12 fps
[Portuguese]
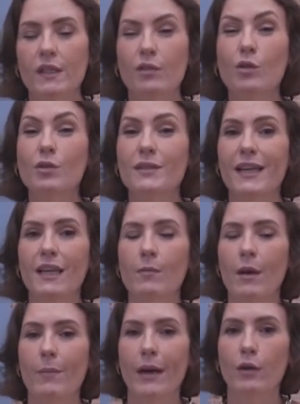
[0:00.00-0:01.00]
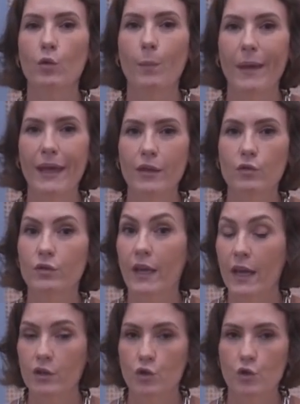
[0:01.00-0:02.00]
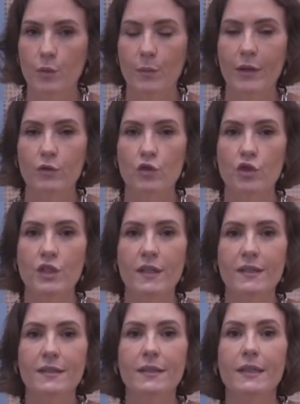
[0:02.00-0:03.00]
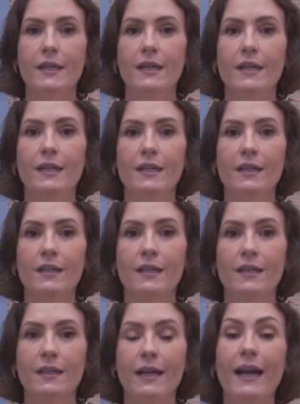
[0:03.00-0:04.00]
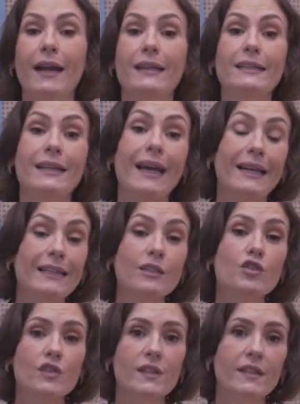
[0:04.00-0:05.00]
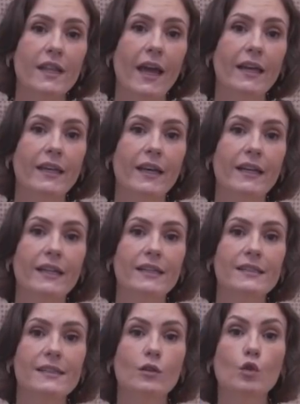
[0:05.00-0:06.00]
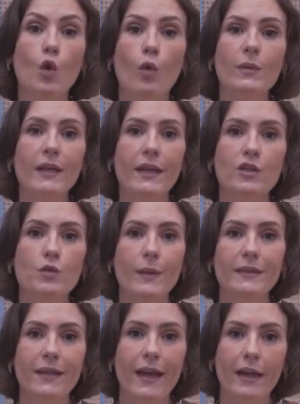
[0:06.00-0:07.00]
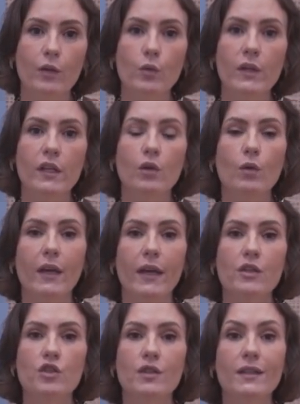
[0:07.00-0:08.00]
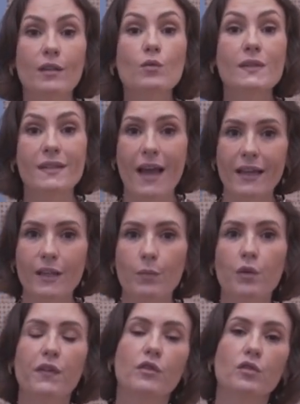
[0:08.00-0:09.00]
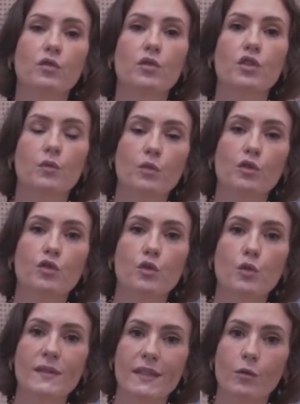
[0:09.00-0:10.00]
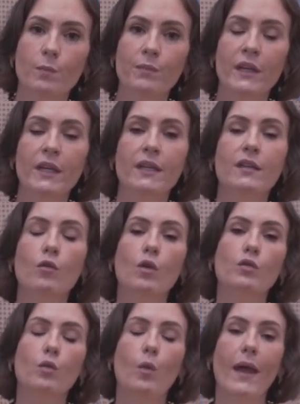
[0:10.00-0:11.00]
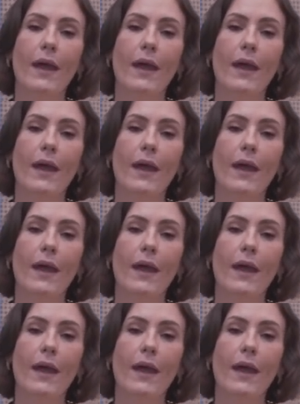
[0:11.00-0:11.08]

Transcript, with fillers: que não conseguem mamar no peito desde os primeiros dias, uh, garan garante-se né, que a criança tome leite materno e que o leite não seque por falta do estímulo de sucção. Então, quando